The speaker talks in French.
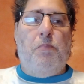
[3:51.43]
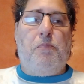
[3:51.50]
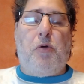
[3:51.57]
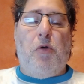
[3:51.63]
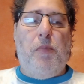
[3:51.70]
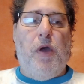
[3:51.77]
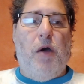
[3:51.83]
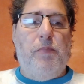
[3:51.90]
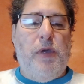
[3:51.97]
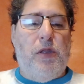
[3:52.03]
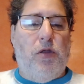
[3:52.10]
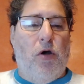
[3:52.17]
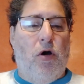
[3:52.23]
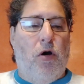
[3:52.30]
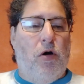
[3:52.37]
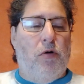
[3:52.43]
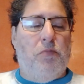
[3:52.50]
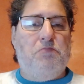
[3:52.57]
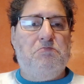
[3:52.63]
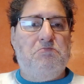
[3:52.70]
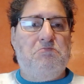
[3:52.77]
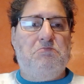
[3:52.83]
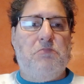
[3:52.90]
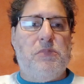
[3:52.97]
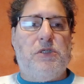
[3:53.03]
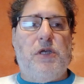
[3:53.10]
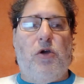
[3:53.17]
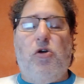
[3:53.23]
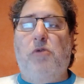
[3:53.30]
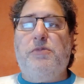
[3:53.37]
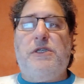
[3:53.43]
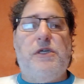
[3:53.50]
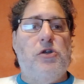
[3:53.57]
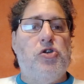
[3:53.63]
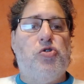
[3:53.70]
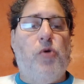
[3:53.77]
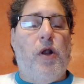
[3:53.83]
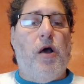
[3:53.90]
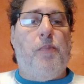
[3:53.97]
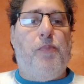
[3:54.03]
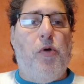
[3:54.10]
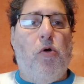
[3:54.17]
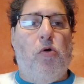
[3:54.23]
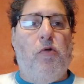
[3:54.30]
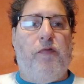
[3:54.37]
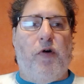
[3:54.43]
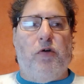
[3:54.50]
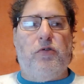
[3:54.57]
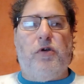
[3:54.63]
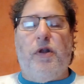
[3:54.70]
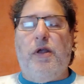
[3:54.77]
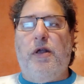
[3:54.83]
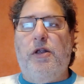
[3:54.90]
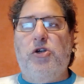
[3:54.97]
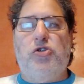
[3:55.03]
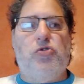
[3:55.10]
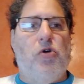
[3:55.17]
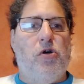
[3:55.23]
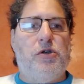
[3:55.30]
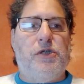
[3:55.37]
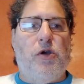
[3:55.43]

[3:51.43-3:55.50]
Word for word: Première mi-temps, c'est comme s'ils jouaient la peur au ventre, les, joueurs.